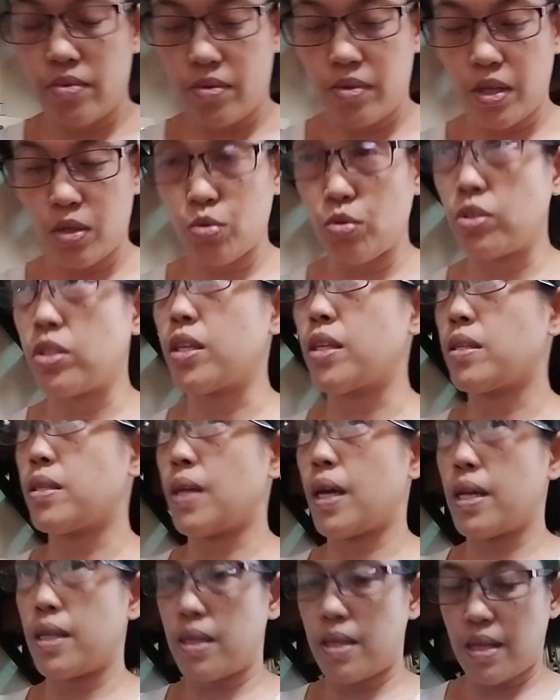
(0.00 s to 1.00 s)
Dito sa
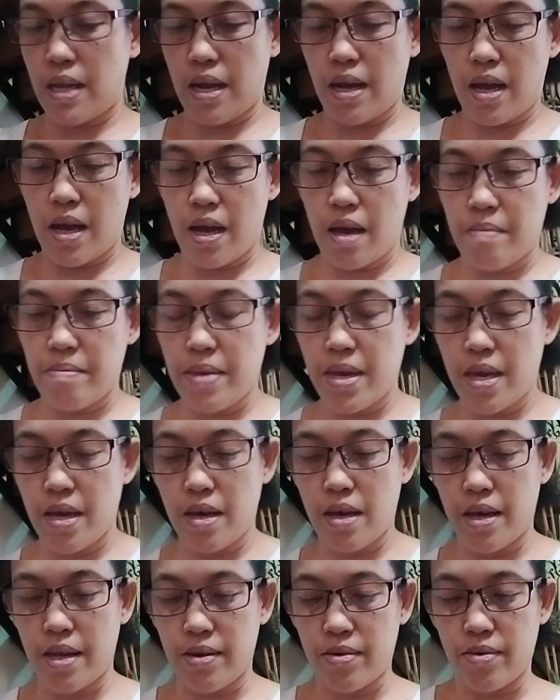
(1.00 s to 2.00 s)
side ng aming,
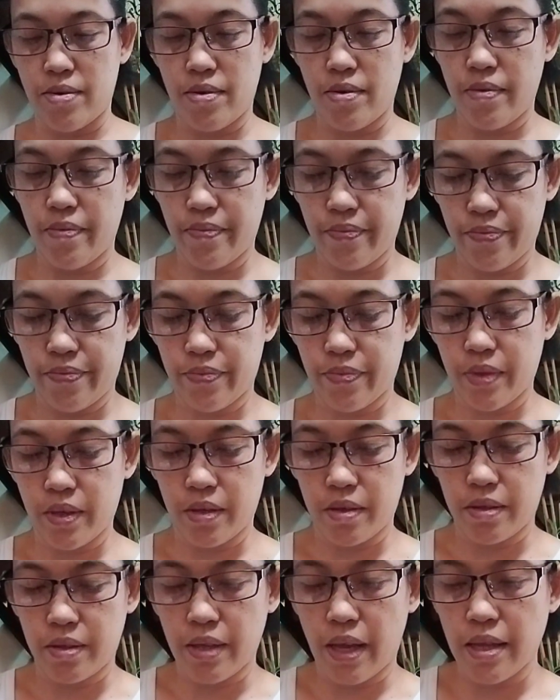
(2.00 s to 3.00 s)
ano,
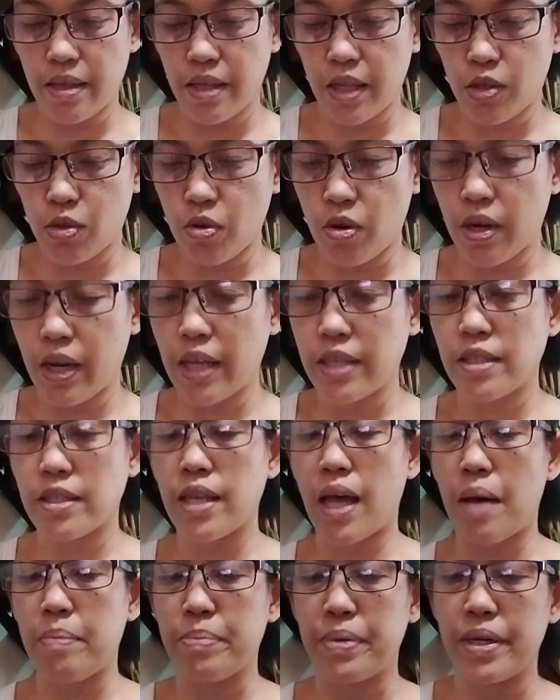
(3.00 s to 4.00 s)
side nitong last
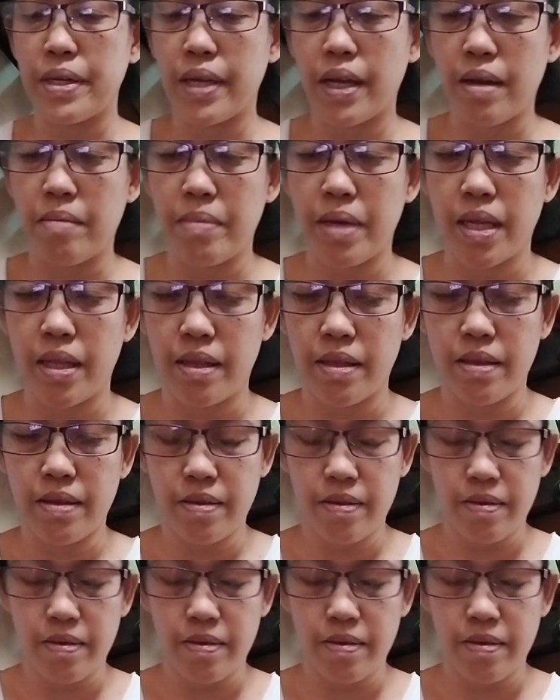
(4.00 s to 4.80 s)
supper namin.